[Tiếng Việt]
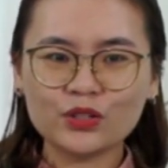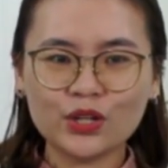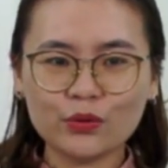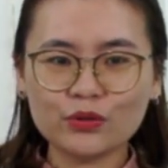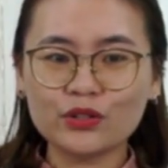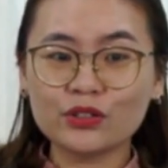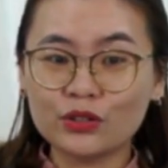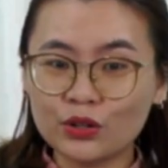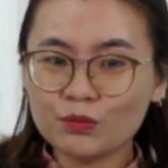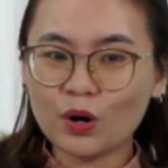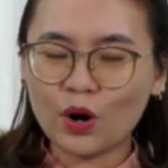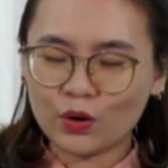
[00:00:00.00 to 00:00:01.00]
nhiều người
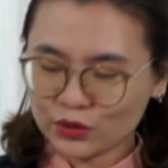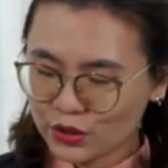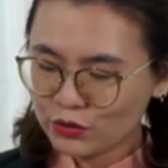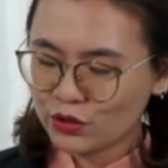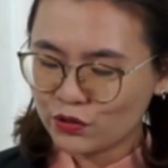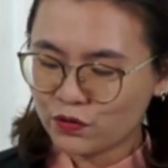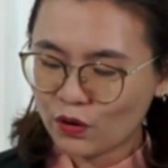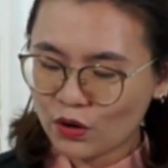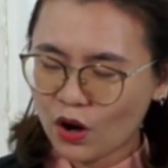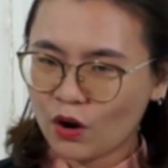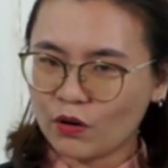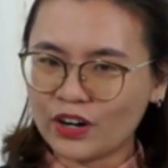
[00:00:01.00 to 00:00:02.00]
ngưỡng mộ, nhiều người
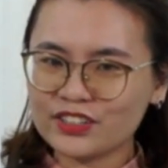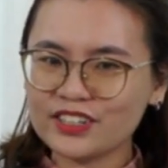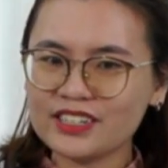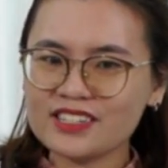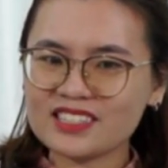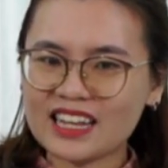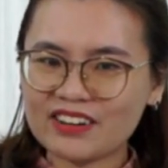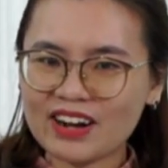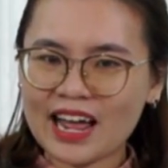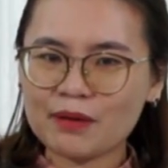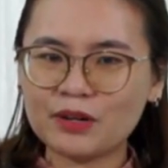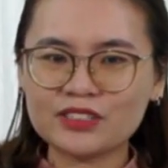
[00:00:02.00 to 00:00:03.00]
follow ở trên
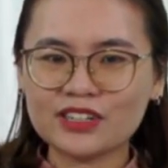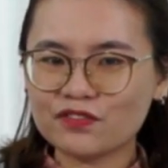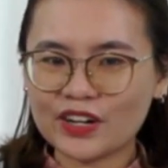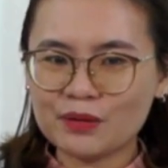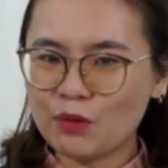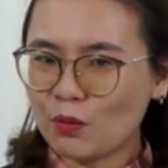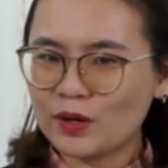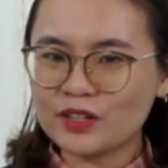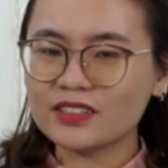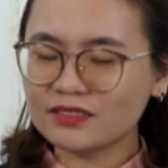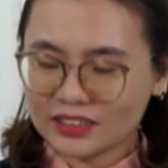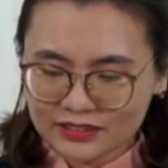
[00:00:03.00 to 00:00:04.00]
Instagram, ở trên Facebook, ở
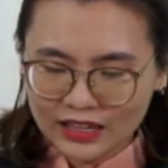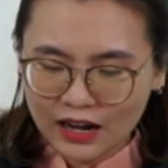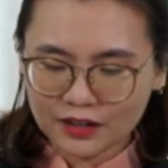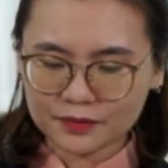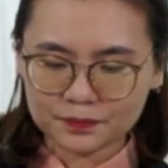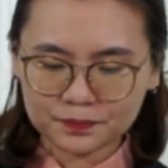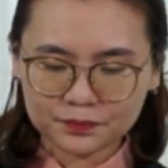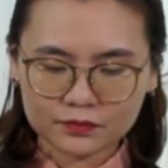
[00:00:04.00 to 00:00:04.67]
TikTok.